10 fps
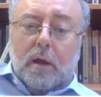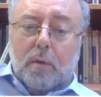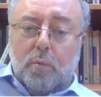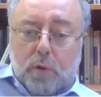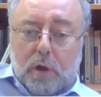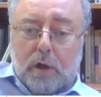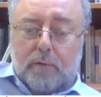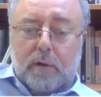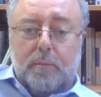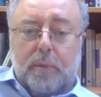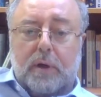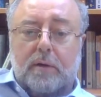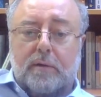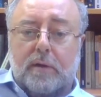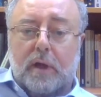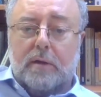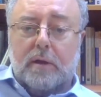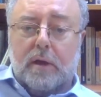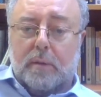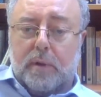bu muhalefet partisi,
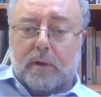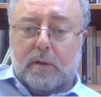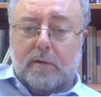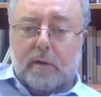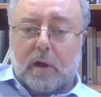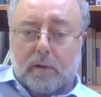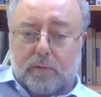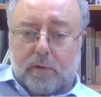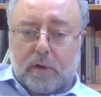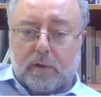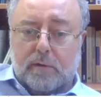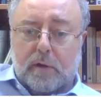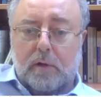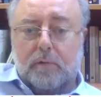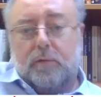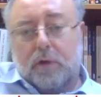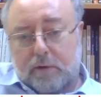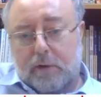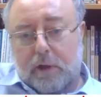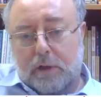iktidar partisi, halk fırkası, halk
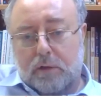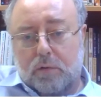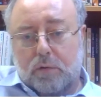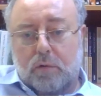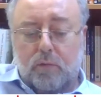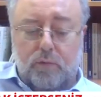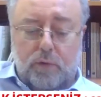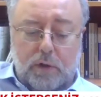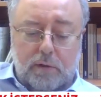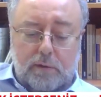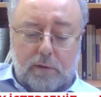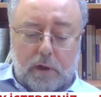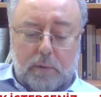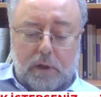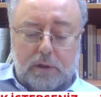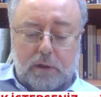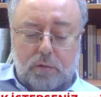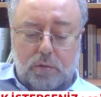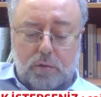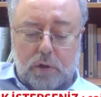fırkası Atatürk'ün fırkası. Ama
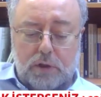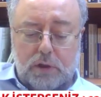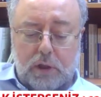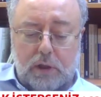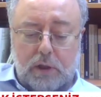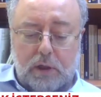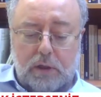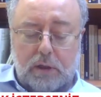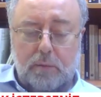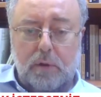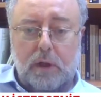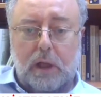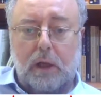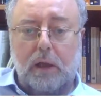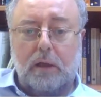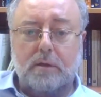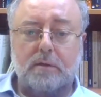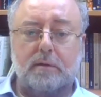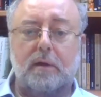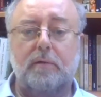Atatürk'ü yaşayanlar kitabının 52.
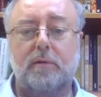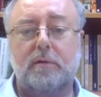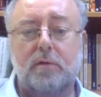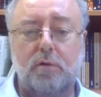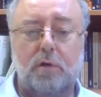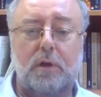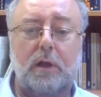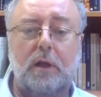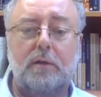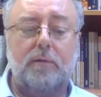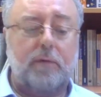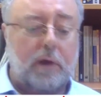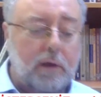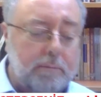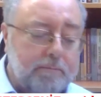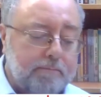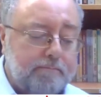sayfası diyor ki Latife Hanım